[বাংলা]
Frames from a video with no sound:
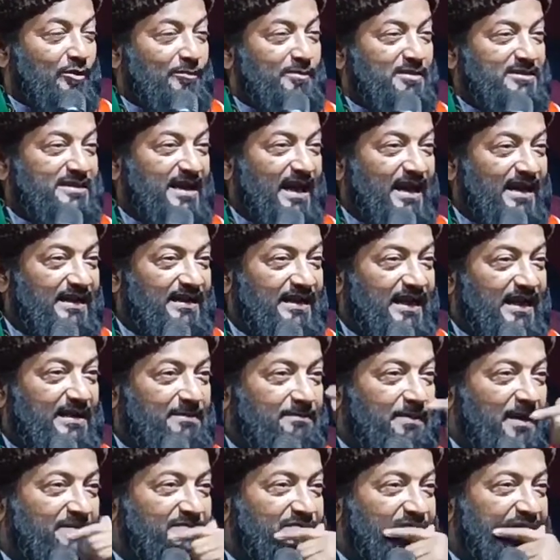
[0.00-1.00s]
তুমি যে
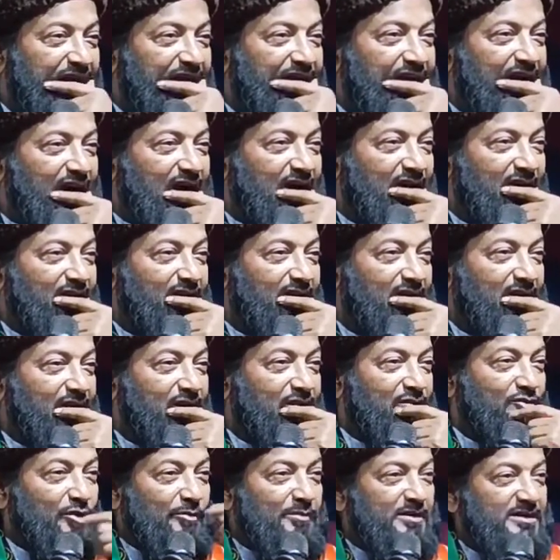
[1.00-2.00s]
আল্লাহর বান্দা
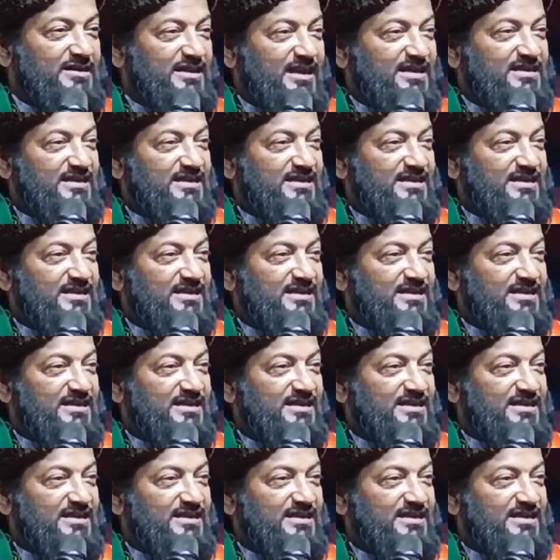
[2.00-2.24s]
তুমি